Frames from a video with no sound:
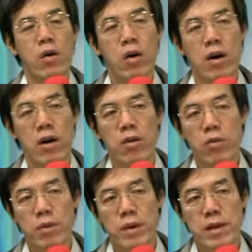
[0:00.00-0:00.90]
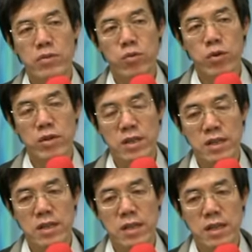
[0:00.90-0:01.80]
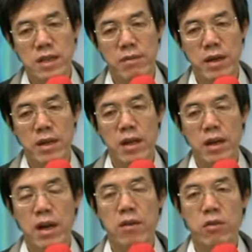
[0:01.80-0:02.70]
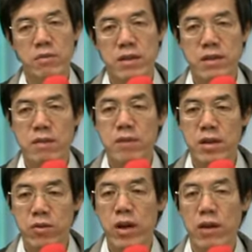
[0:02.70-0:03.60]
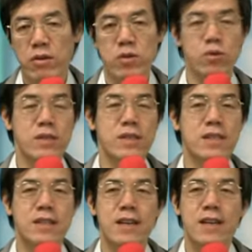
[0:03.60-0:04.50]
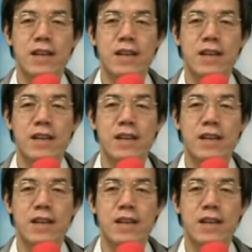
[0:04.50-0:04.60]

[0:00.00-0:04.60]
或我们所有的这些里面，让我们的生命越来越纯净。